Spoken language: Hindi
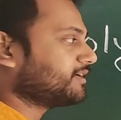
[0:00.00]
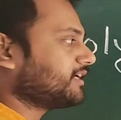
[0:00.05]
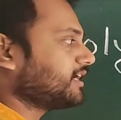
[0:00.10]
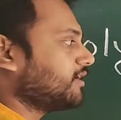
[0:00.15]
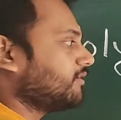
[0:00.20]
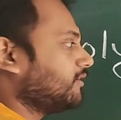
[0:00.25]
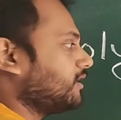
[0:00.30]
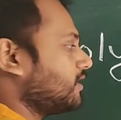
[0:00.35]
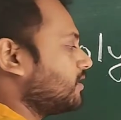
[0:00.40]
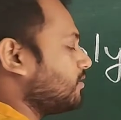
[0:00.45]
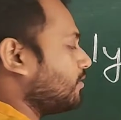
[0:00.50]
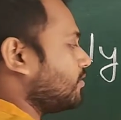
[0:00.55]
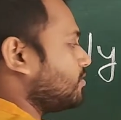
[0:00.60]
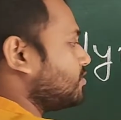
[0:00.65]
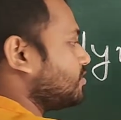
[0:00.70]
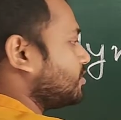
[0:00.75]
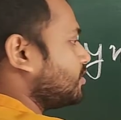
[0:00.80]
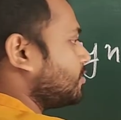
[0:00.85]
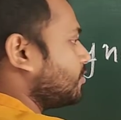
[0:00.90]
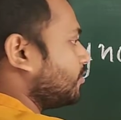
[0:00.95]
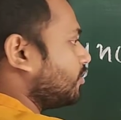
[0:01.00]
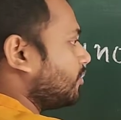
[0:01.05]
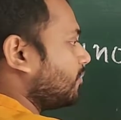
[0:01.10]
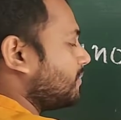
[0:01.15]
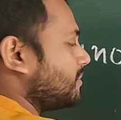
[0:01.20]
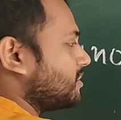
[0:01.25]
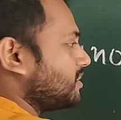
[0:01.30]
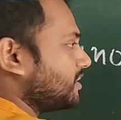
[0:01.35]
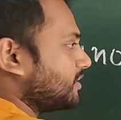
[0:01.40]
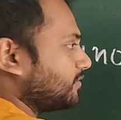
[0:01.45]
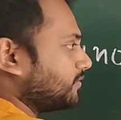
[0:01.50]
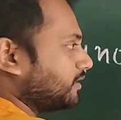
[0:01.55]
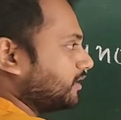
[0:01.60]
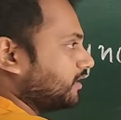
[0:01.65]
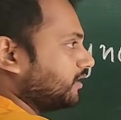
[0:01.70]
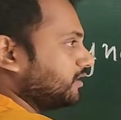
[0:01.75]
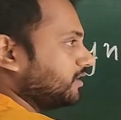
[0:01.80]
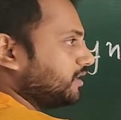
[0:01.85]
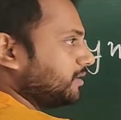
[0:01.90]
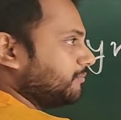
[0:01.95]
में क्या होगा नॉन जीरो कोफिशियंट
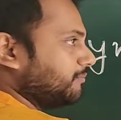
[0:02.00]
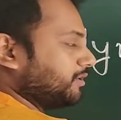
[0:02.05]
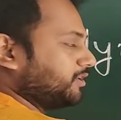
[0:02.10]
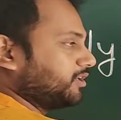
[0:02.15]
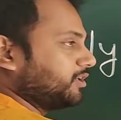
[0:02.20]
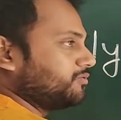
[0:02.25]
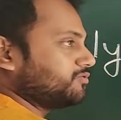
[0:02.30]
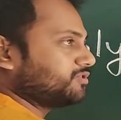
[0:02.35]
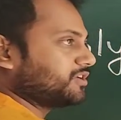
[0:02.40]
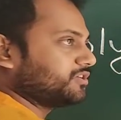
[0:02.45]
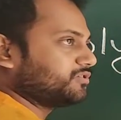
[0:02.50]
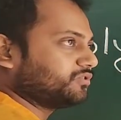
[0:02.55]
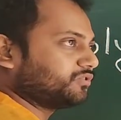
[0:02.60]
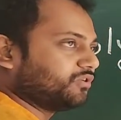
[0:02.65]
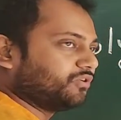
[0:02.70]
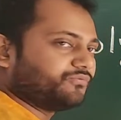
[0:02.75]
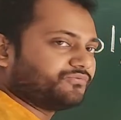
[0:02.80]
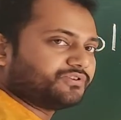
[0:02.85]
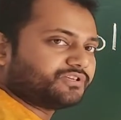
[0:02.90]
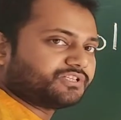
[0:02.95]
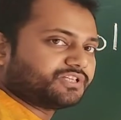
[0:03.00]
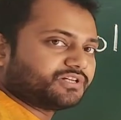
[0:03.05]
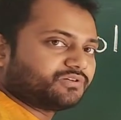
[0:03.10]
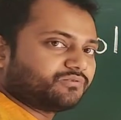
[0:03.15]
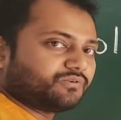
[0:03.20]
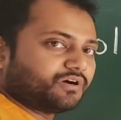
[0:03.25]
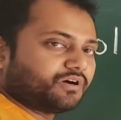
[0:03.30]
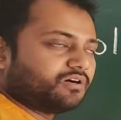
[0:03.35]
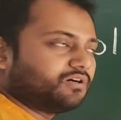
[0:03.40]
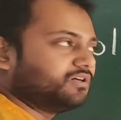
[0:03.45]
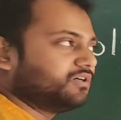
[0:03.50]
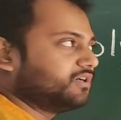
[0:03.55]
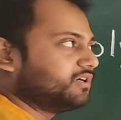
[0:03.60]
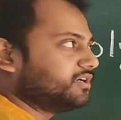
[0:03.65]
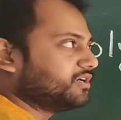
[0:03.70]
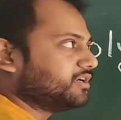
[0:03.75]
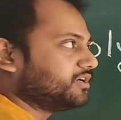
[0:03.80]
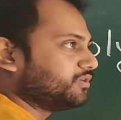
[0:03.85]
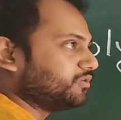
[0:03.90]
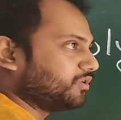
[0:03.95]
होगा मतलब उसका जो कोफिशियंट होगा
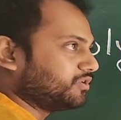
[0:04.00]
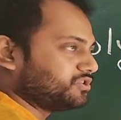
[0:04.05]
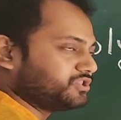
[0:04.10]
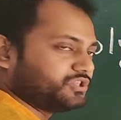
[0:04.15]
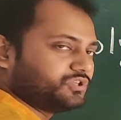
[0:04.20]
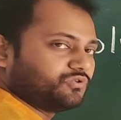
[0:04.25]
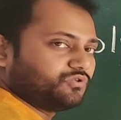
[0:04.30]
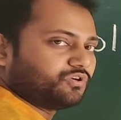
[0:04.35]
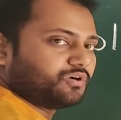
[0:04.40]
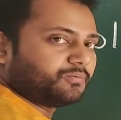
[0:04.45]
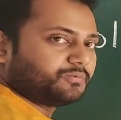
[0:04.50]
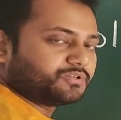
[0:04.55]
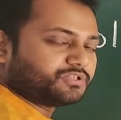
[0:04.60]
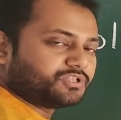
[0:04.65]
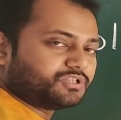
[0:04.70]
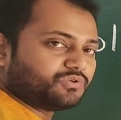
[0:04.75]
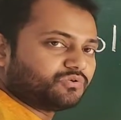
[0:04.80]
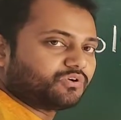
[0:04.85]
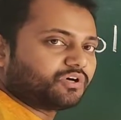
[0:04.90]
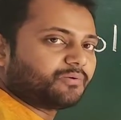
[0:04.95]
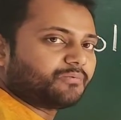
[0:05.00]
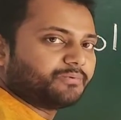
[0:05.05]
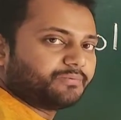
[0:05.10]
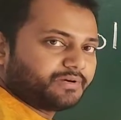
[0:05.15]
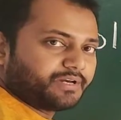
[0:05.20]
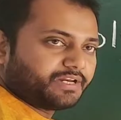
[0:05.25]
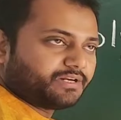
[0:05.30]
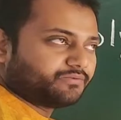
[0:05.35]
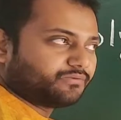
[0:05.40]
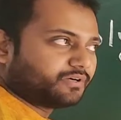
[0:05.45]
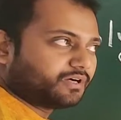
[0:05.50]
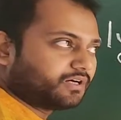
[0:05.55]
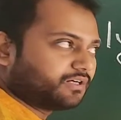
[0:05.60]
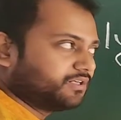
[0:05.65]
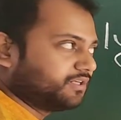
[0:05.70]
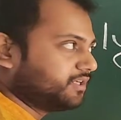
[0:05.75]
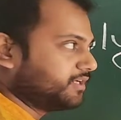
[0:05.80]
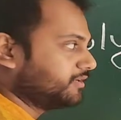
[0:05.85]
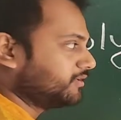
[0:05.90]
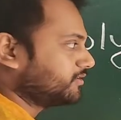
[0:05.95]
नॉन जीरो होगा मतलब जीरो कभी भी नहीं होगा
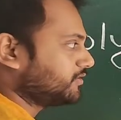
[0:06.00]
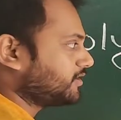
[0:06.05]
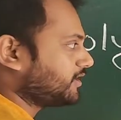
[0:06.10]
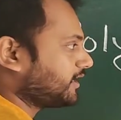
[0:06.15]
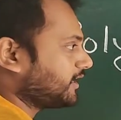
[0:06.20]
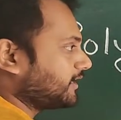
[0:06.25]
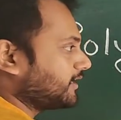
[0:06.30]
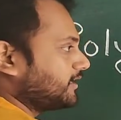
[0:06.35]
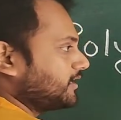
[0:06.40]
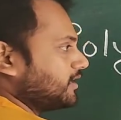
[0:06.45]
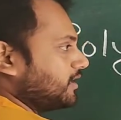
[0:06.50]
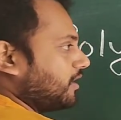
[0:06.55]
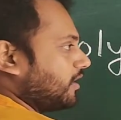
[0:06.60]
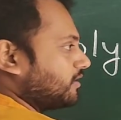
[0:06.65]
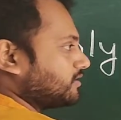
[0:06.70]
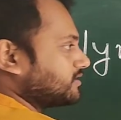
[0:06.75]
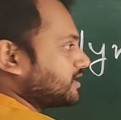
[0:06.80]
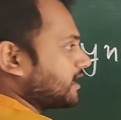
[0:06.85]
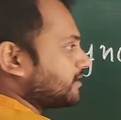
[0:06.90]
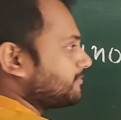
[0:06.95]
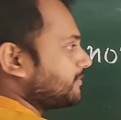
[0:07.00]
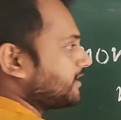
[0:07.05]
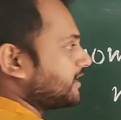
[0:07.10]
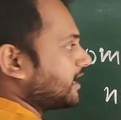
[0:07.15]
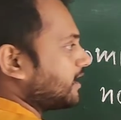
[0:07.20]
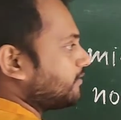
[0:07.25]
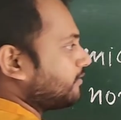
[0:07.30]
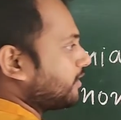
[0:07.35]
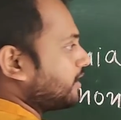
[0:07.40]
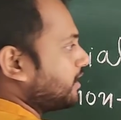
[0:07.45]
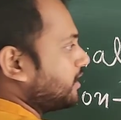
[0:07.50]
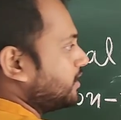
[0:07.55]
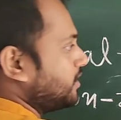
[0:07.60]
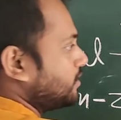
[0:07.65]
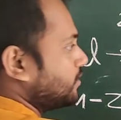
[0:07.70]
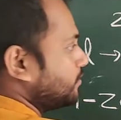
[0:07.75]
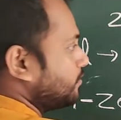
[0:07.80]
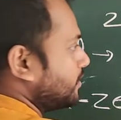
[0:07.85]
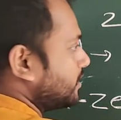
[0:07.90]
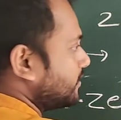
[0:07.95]
ठीक है और साथ में क्या होगा
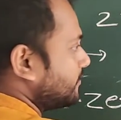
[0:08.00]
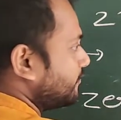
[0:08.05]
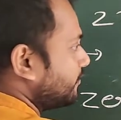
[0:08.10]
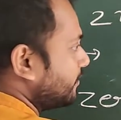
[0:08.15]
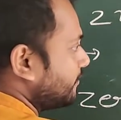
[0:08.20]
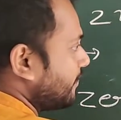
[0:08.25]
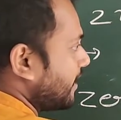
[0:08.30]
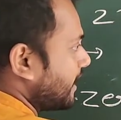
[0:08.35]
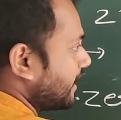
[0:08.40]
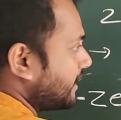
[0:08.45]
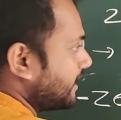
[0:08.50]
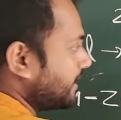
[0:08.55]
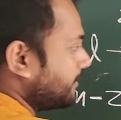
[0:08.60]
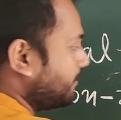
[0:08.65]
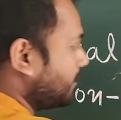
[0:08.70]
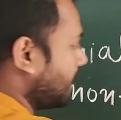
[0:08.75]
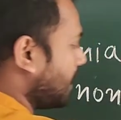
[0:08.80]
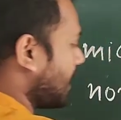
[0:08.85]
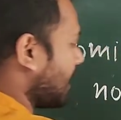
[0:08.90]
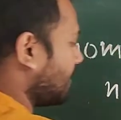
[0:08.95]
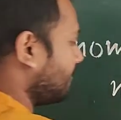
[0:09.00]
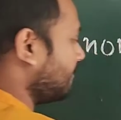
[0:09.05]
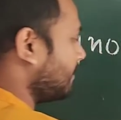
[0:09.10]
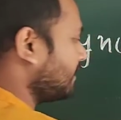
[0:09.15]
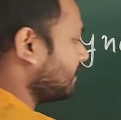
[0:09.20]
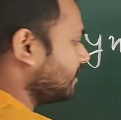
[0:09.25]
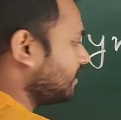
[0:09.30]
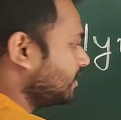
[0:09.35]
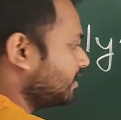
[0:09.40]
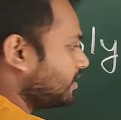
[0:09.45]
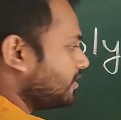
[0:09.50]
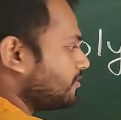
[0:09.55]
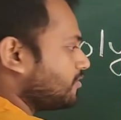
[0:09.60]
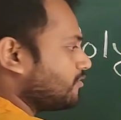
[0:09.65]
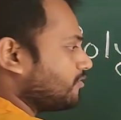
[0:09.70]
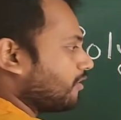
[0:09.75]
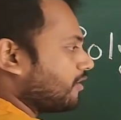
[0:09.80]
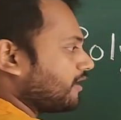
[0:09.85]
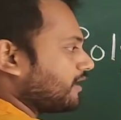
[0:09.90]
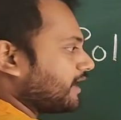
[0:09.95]
विथ वो वेरिएबल हैविंग
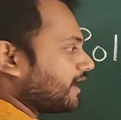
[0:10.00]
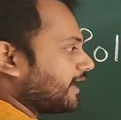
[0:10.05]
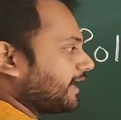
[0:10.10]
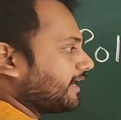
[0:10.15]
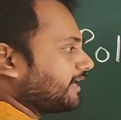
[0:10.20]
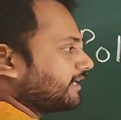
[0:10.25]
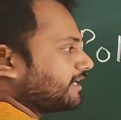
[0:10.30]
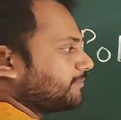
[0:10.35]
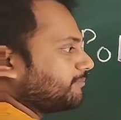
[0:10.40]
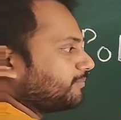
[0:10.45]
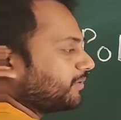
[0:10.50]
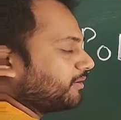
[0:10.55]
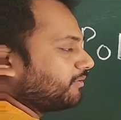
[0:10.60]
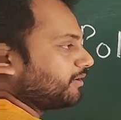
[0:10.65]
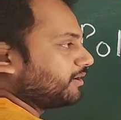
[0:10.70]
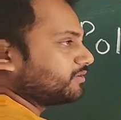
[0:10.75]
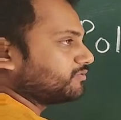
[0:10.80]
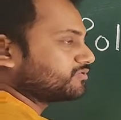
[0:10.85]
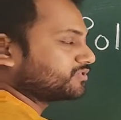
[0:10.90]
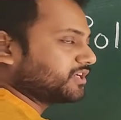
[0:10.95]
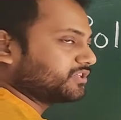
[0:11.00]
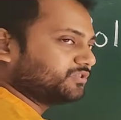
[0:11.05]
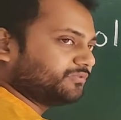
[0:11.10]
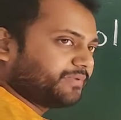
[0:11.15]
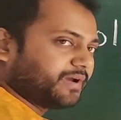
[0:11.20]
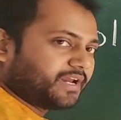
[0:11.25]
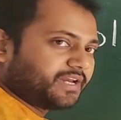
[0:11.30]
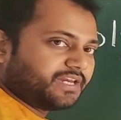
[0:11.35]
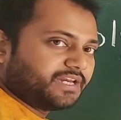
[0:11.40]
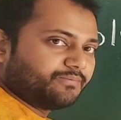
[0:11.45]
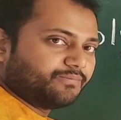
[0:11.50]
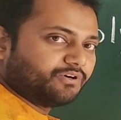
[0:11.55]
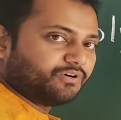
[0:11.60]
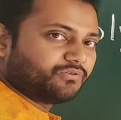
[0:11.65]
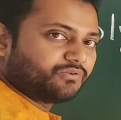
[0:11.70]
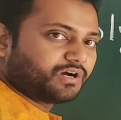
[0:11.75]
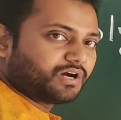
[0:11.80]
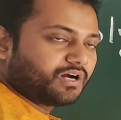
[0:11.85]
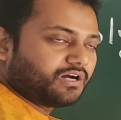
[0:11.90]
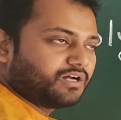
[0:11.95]
नॉन नेगेटिव पावर उसका जो वेरिएबल
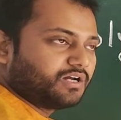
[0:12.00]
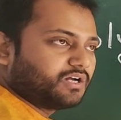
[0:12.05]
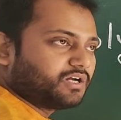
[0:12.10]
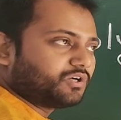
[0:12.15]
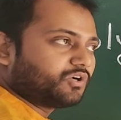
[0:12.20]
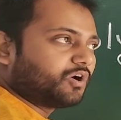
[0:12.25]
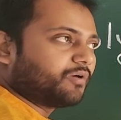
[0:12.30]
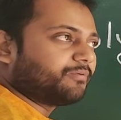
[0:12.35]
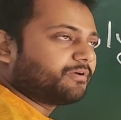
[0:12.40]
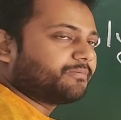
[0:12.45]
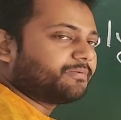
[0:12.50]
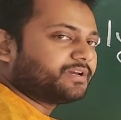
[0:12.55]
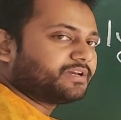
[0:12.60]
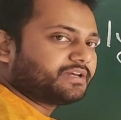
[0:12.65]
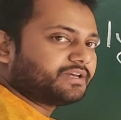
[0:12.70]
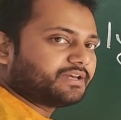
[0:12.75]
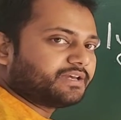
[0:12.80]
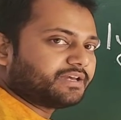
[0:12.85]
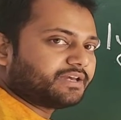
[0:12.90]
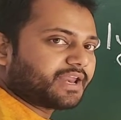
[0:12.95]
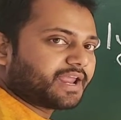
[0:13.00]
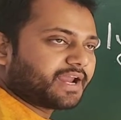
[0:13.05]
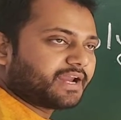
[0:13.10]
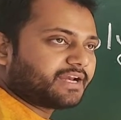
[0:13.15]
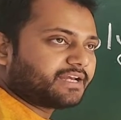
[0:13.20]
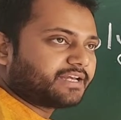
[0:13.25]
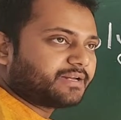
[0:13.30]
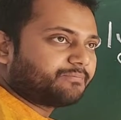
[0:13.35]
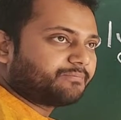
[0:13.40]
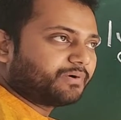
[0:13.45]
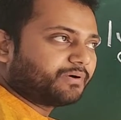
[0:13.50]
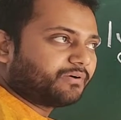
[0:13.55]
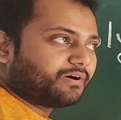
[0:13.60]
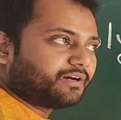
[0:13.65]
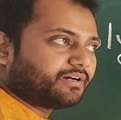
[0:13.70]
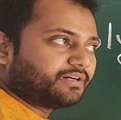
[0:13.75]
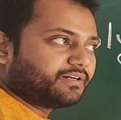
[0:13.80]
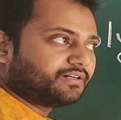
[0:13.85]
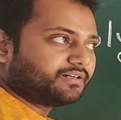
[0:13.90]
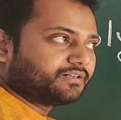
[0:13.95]
होगा कभी भी नेगेटिव
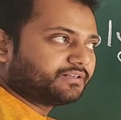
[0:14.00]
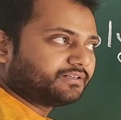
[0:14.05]
पावर